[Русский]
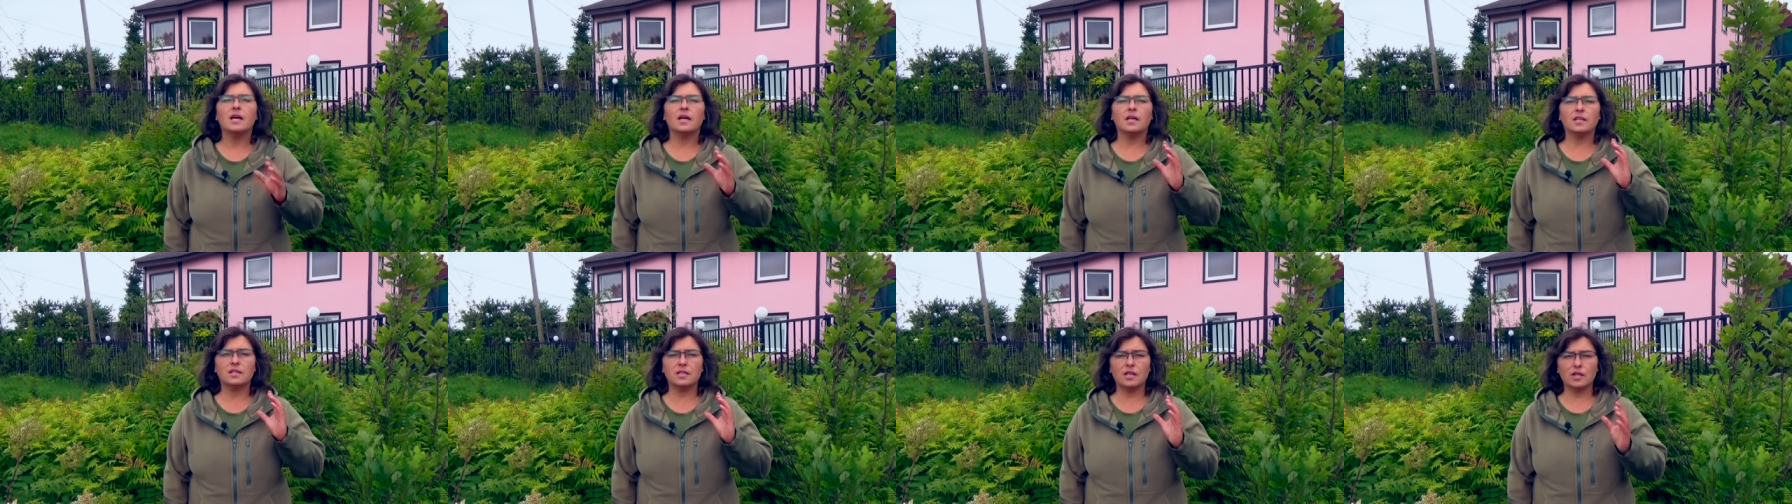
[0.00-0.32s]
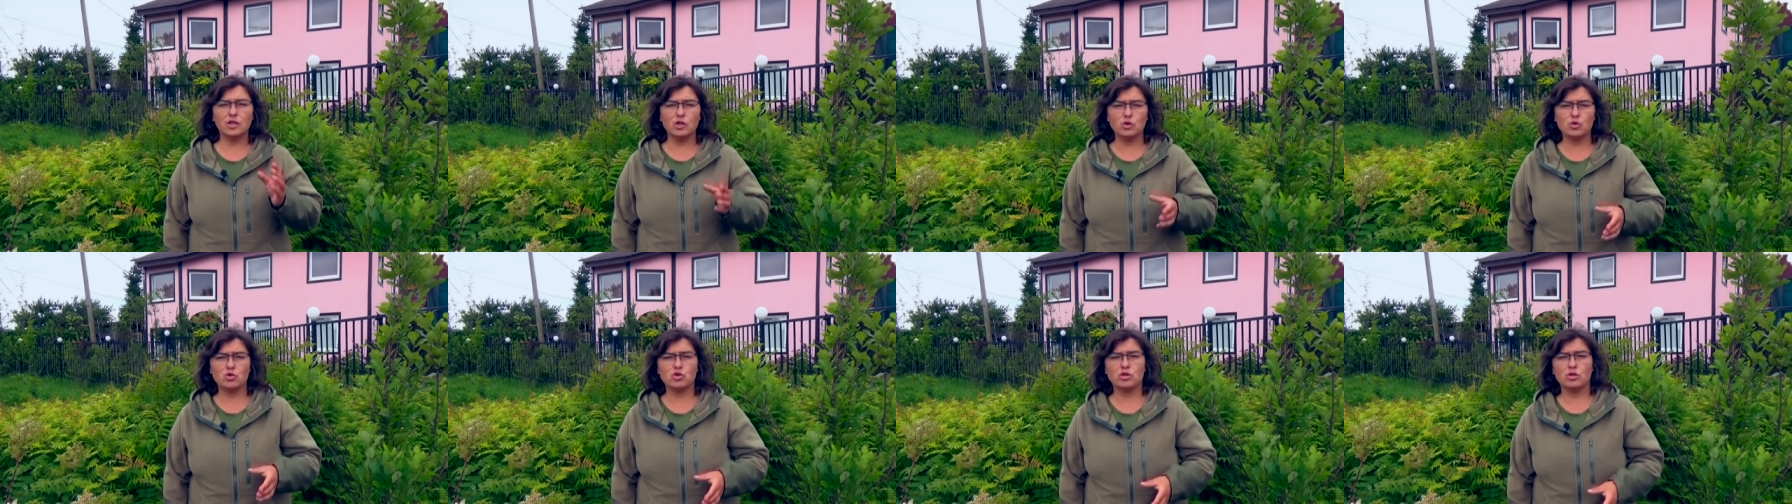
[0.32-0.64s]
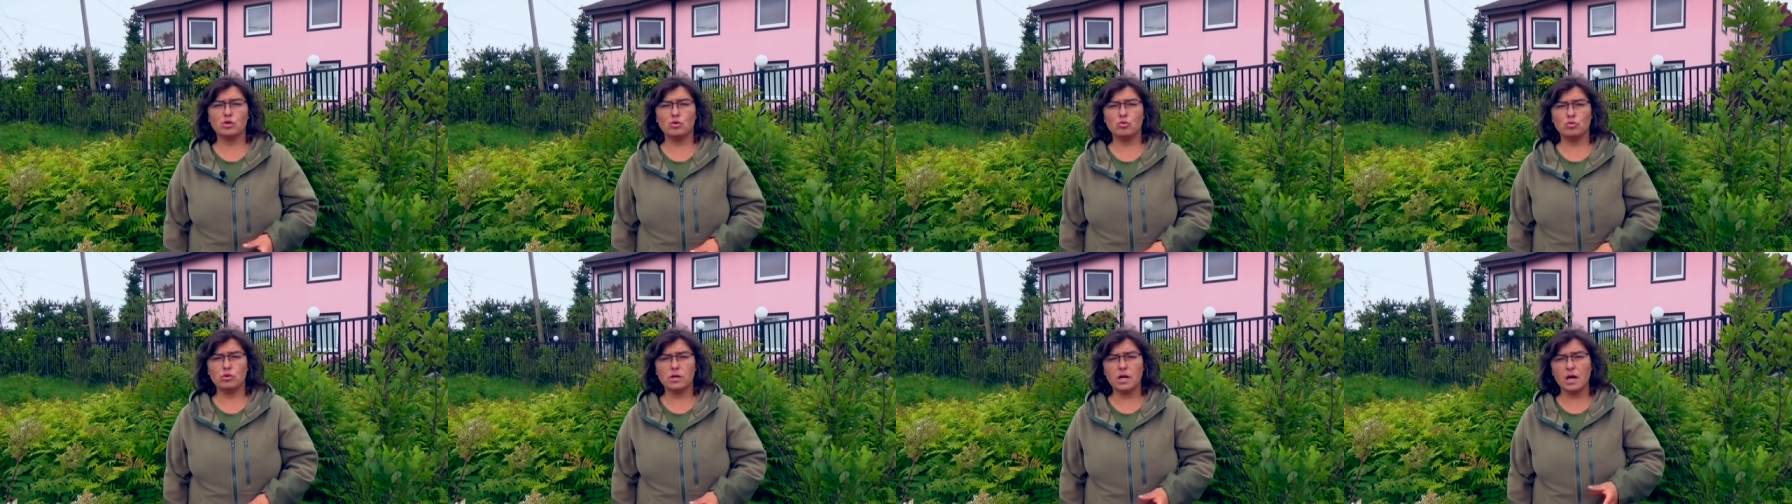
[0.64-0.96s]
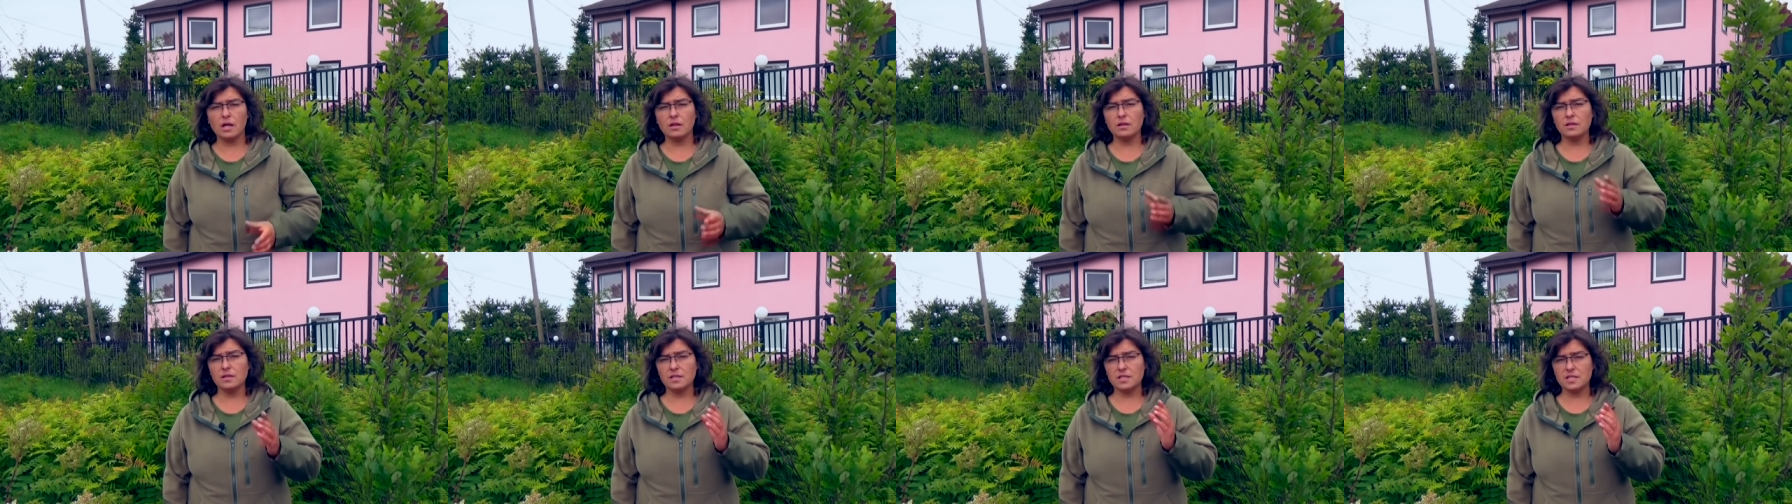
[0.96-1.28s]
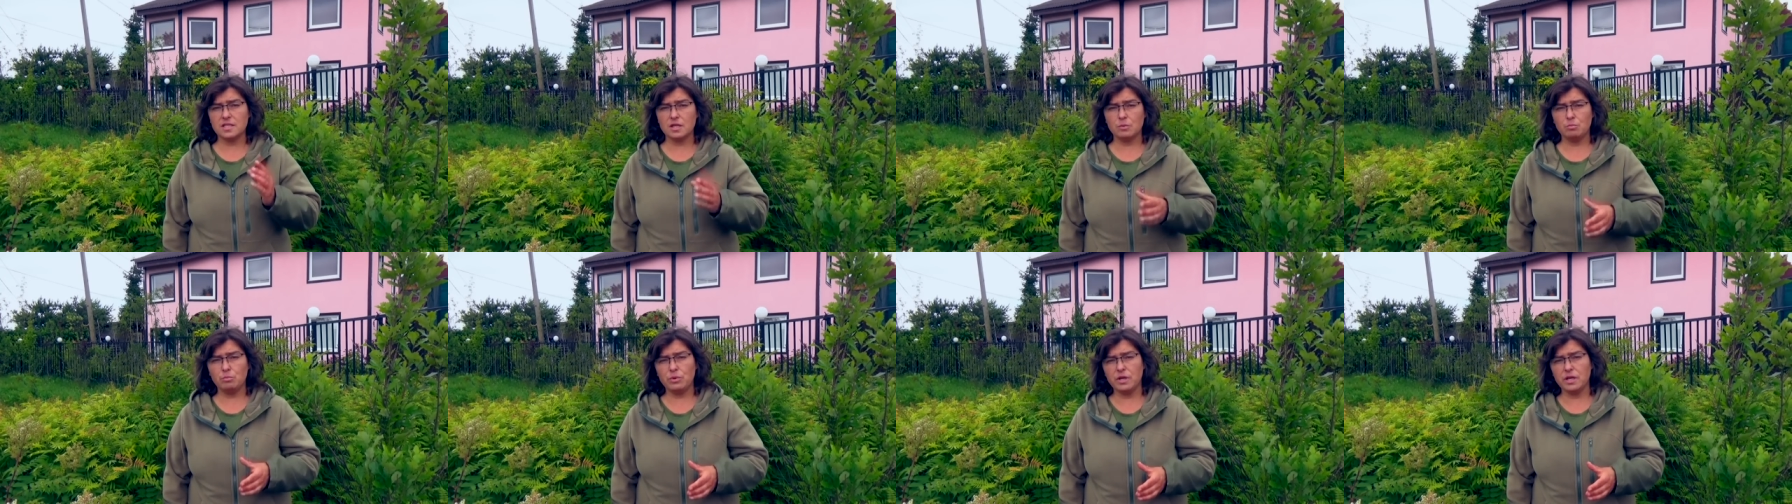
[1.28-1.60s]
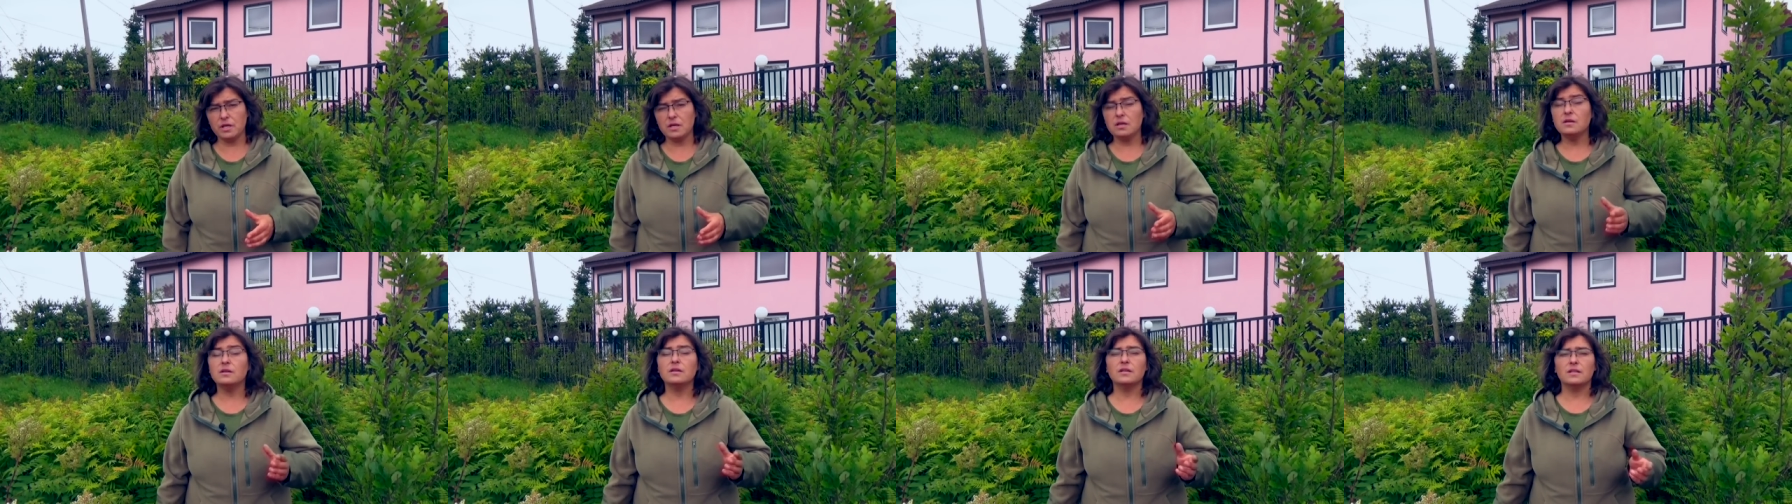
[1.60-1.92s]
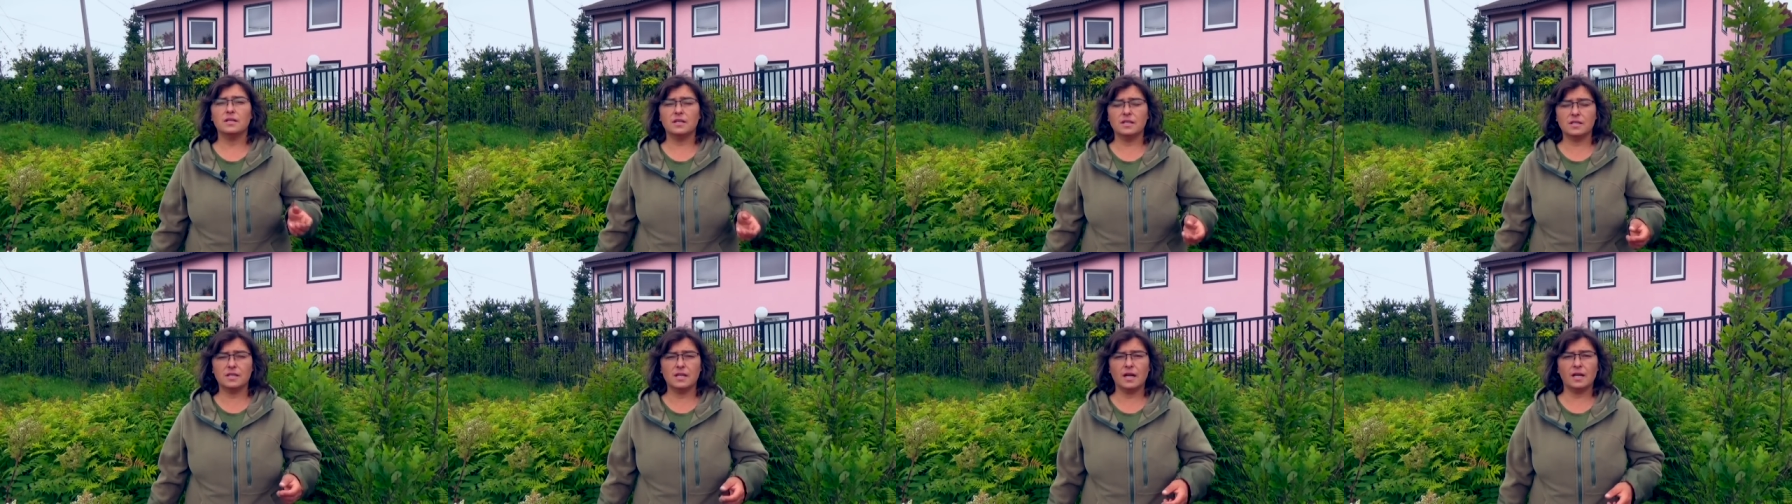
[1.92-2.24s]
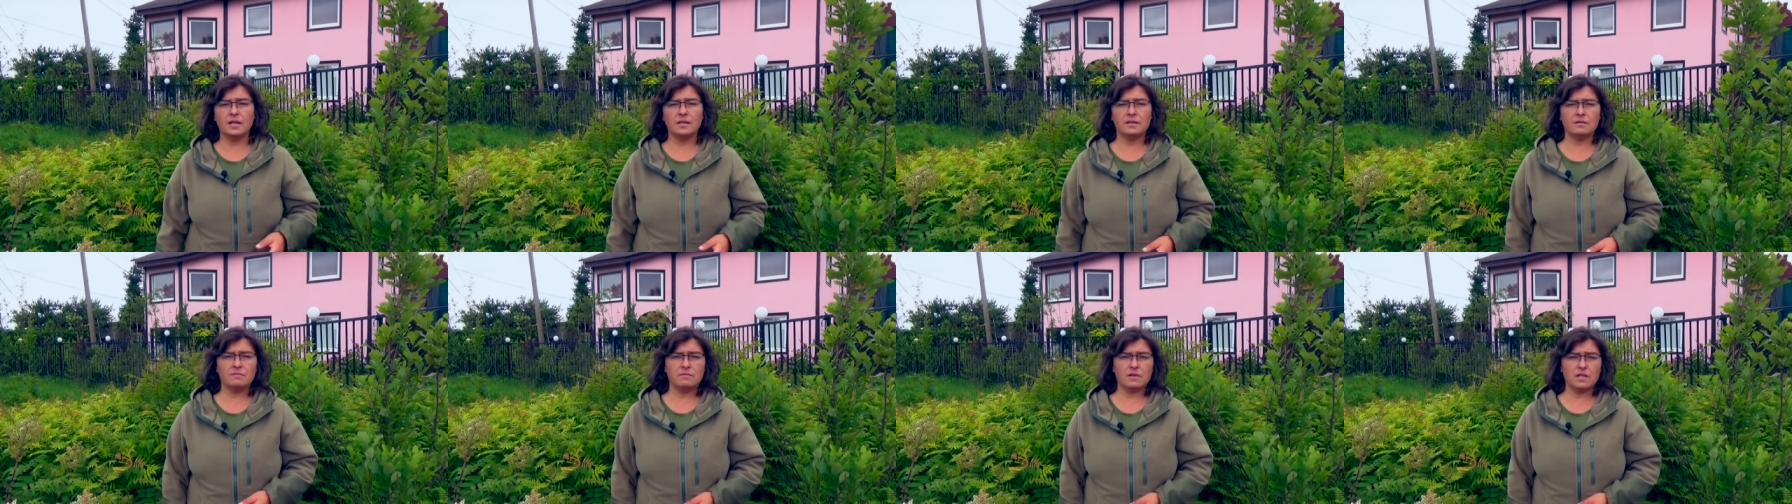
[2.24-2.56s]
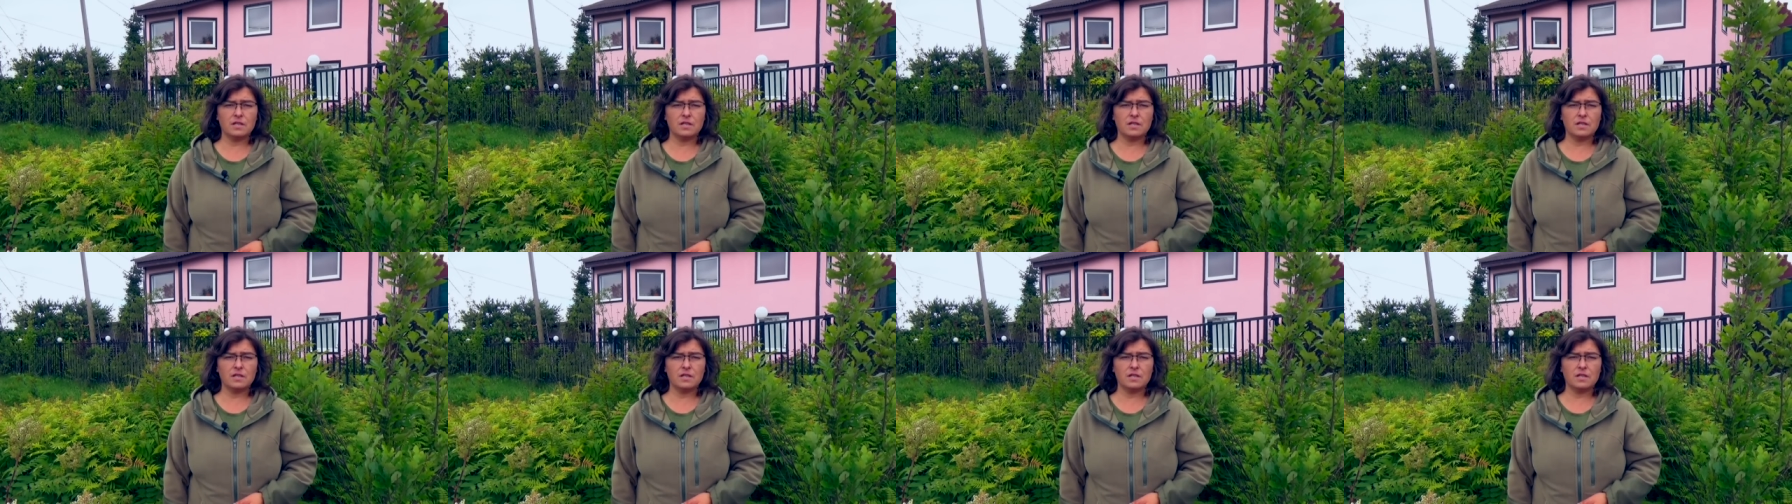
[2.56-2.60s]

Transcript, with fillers: это Южный Урал, Сибирь и Дальний